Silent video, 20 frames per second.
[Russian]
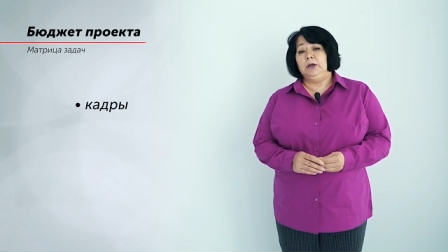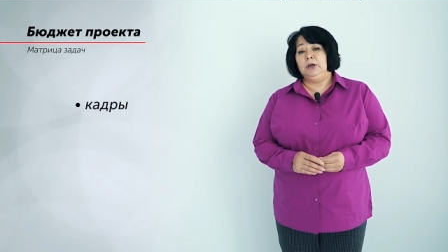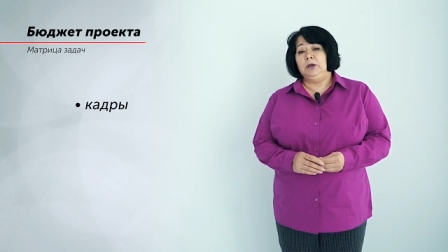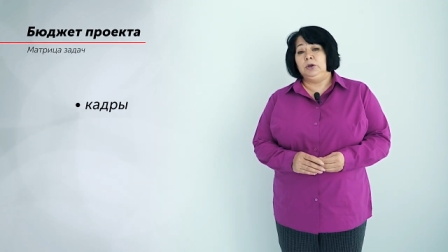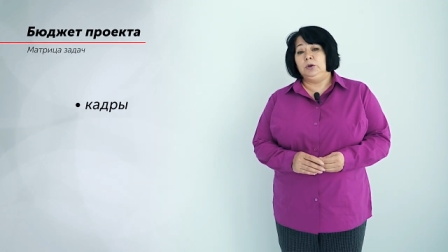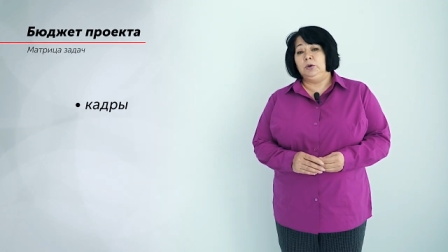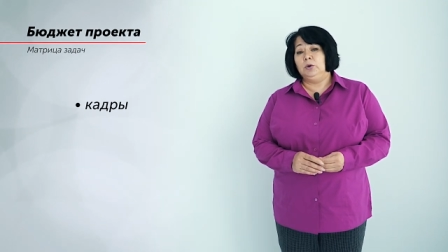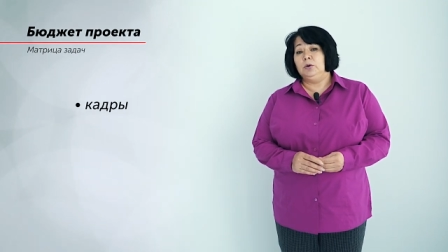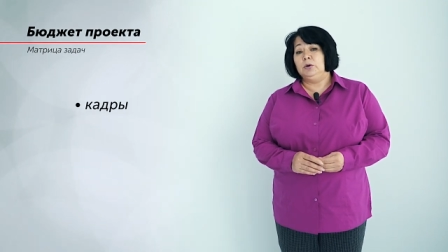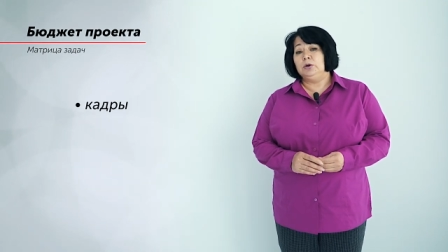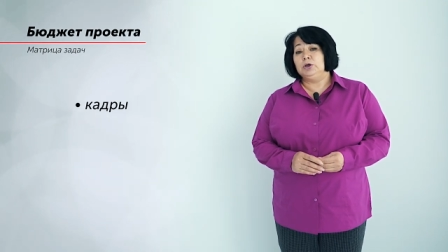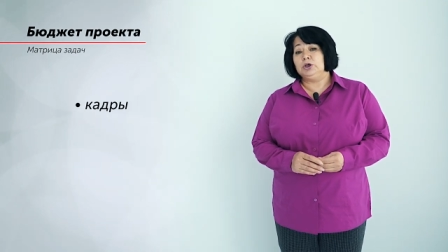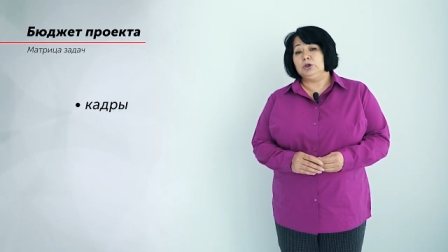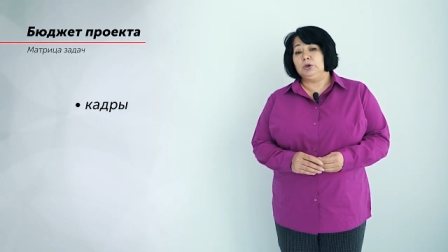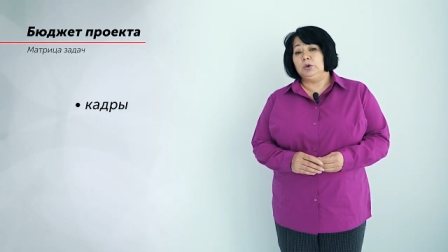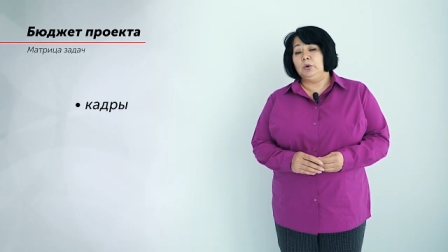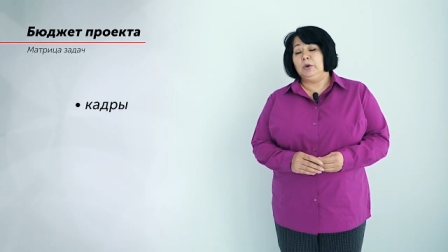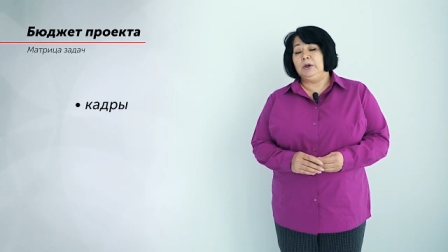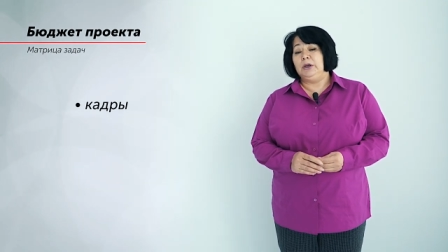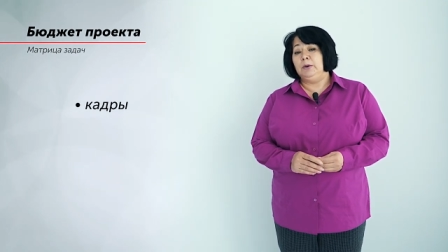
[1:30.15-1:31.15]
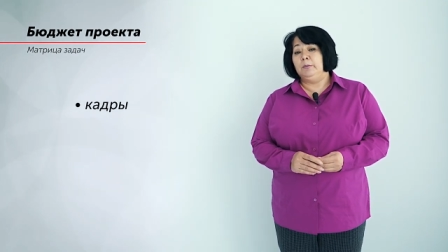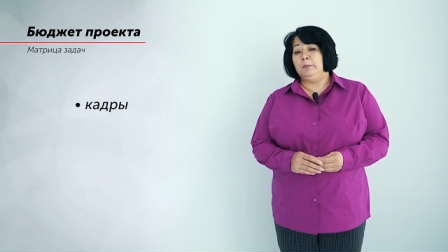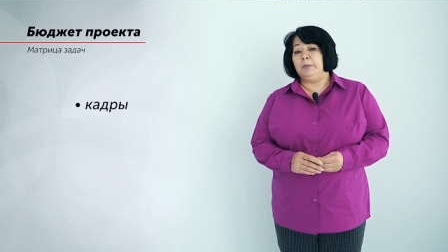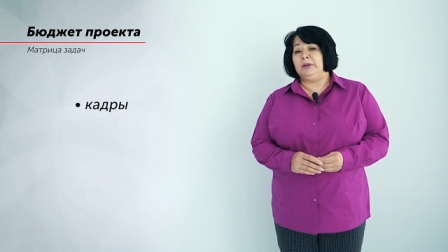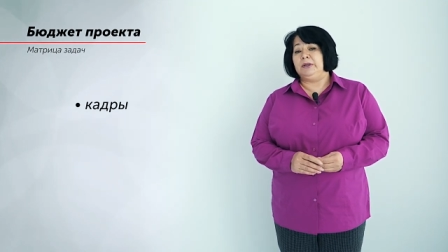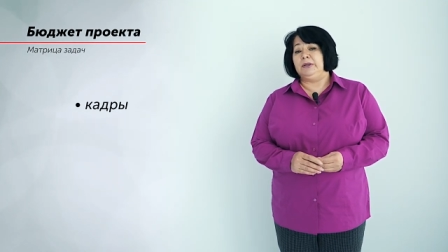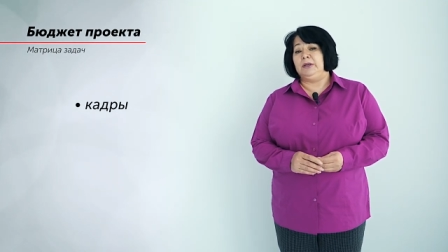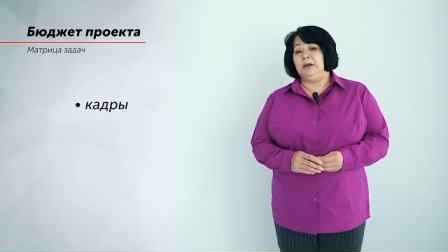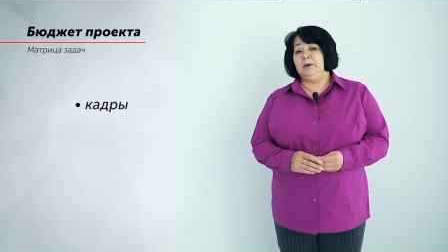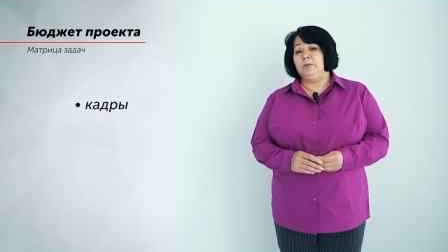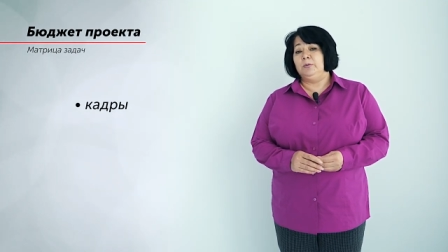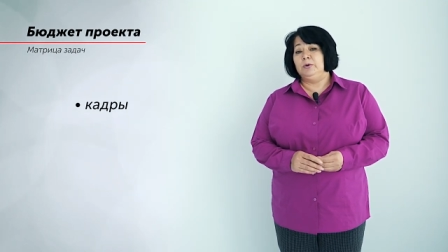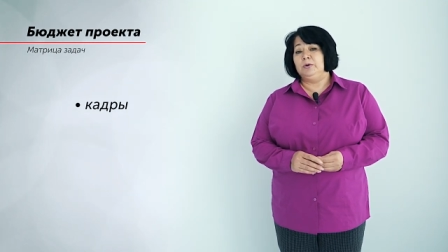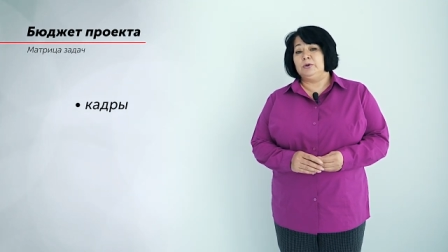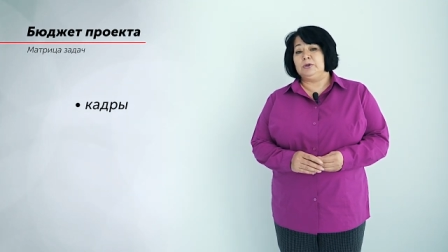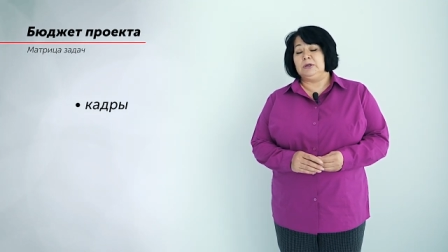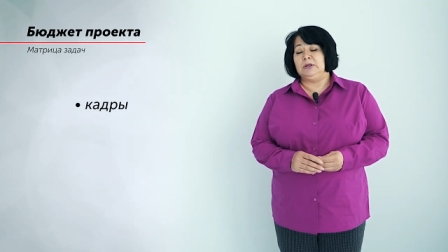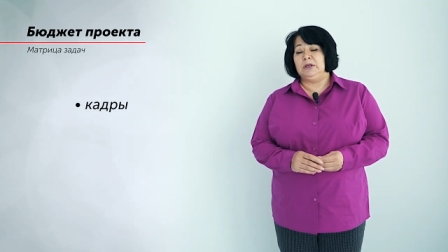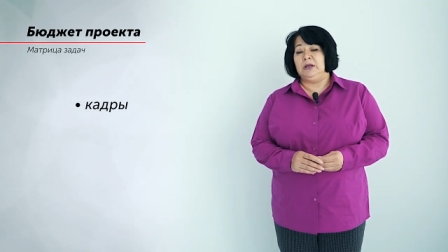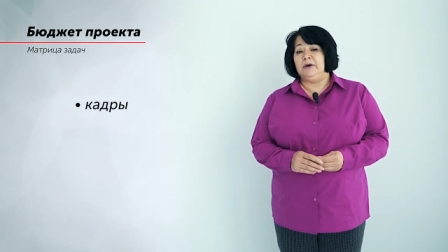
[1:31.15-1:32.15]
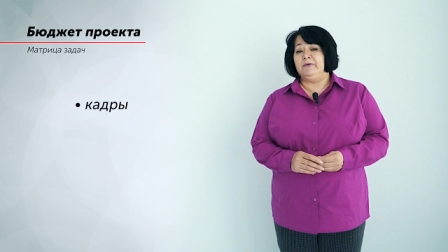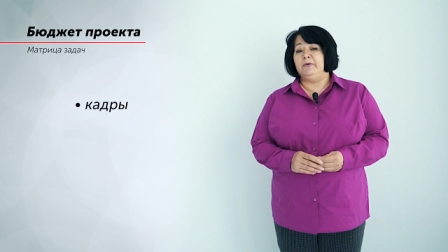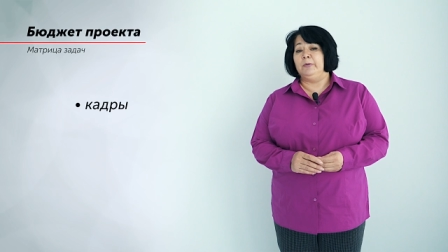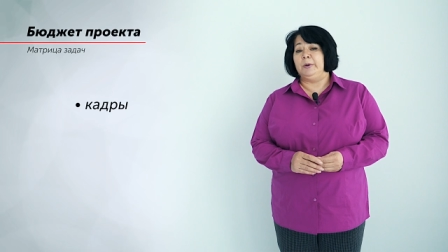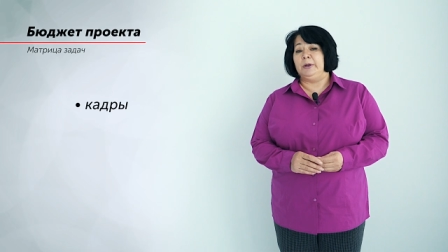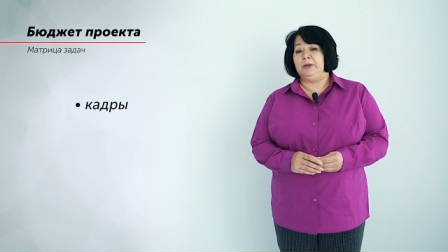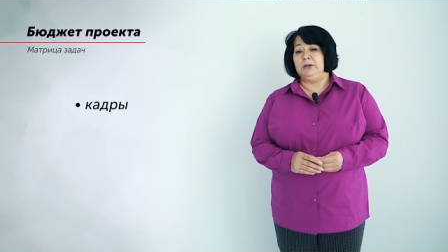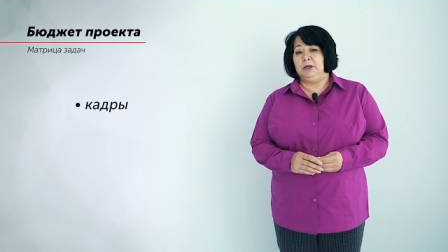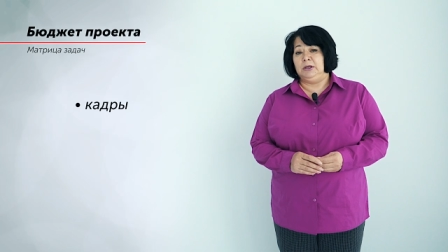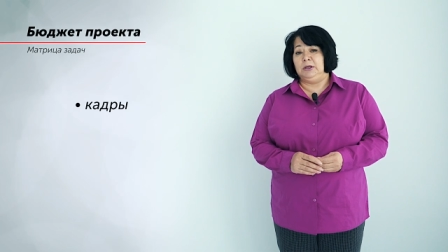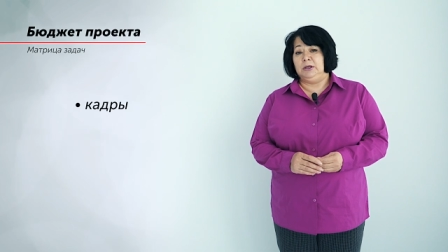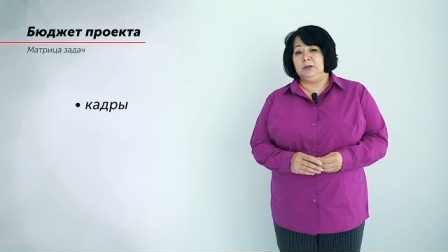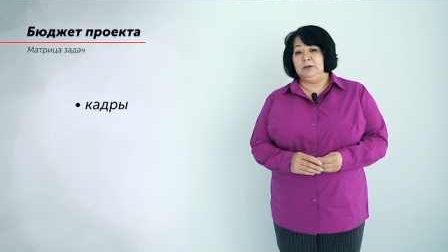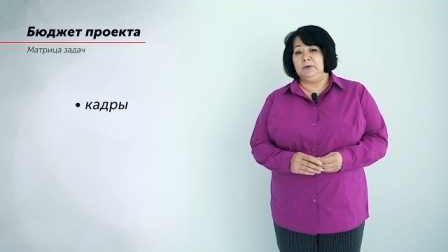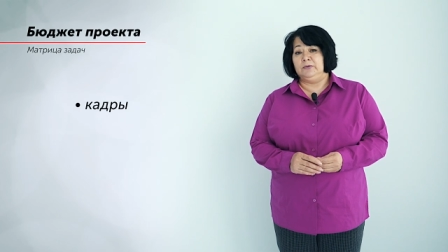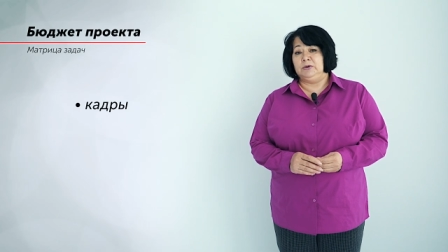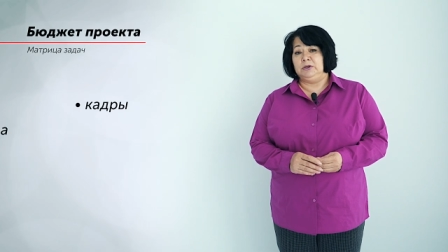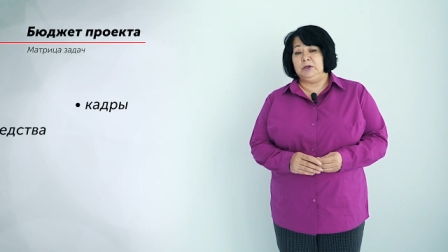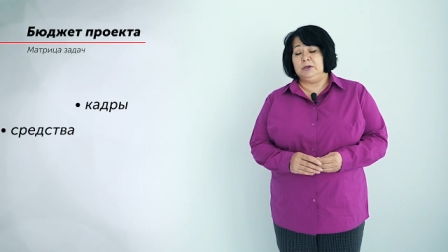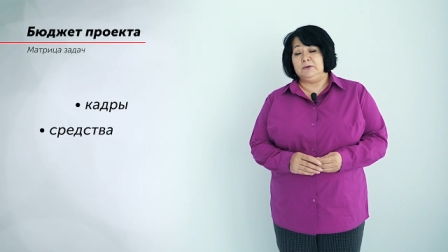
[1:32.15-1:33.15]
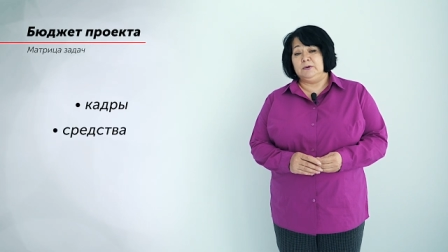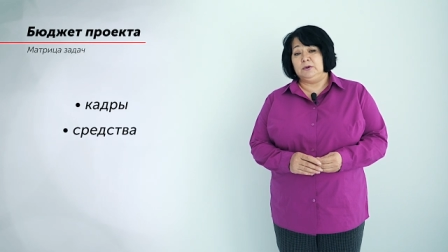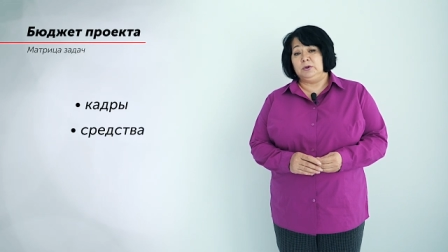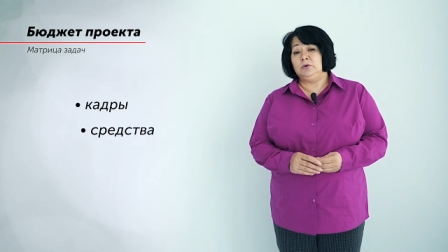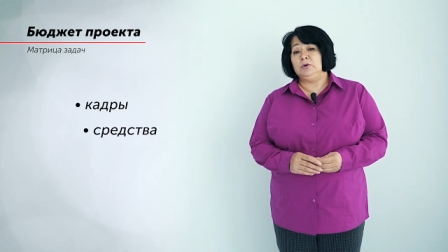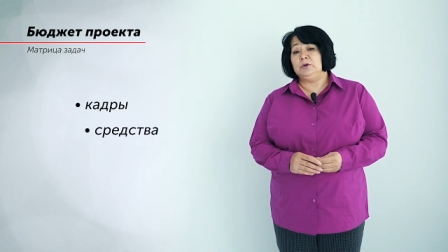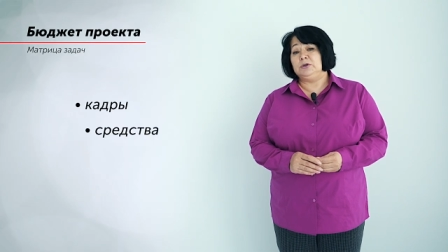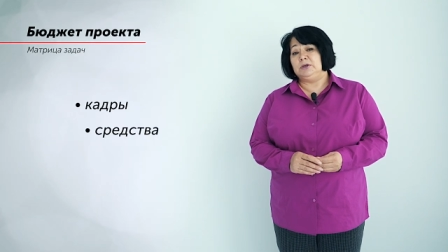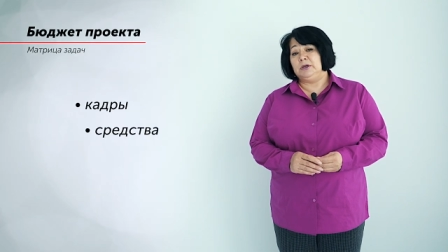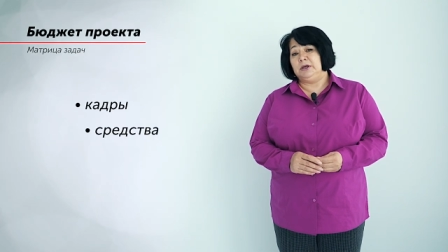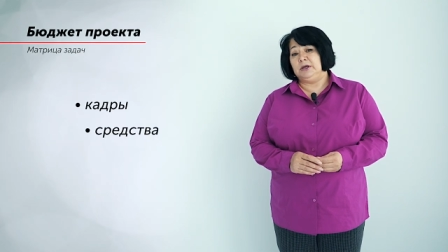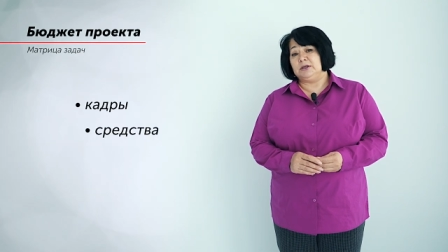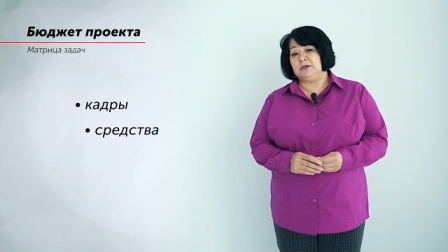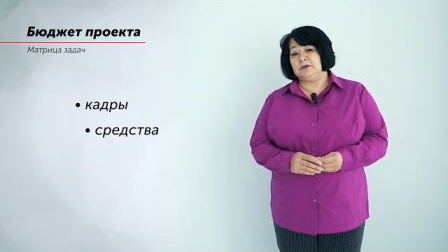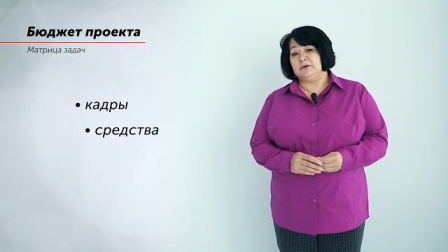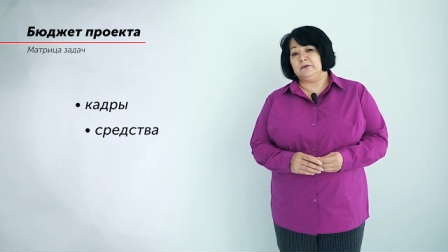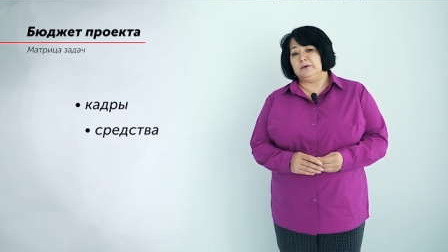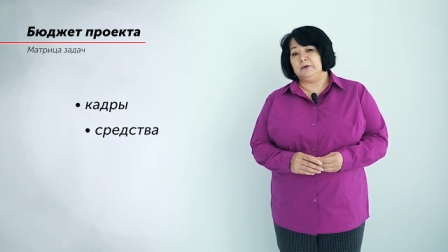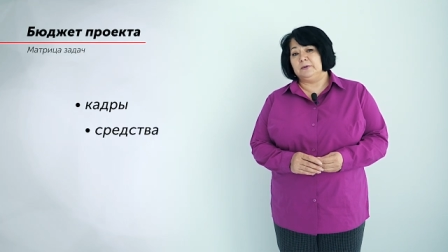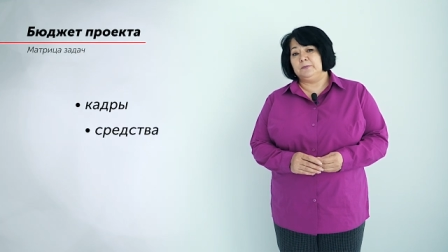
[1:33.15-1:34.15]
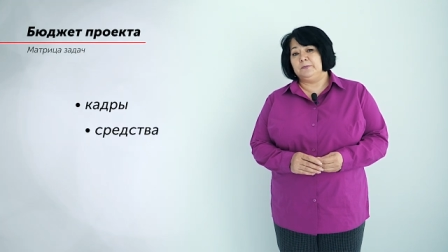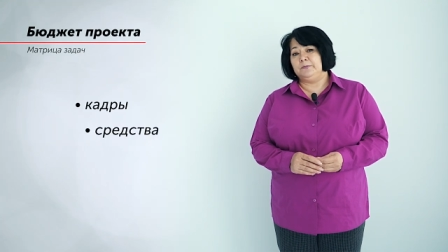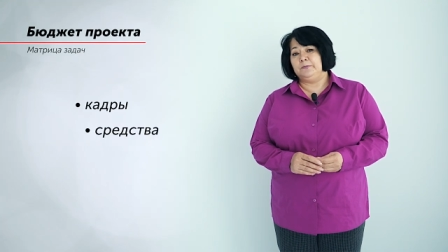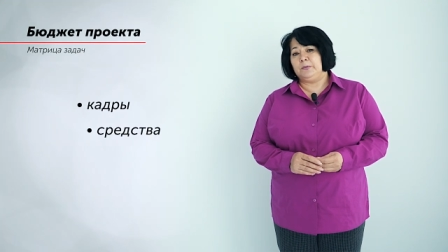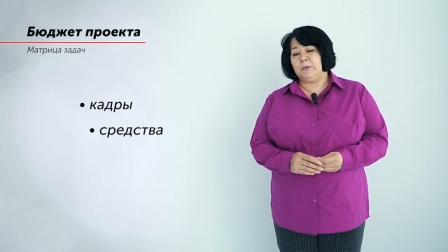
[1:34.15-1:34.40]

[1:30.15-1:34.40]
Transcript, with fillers: и то, что им потребуется для выполнения этого действия, то есть средства.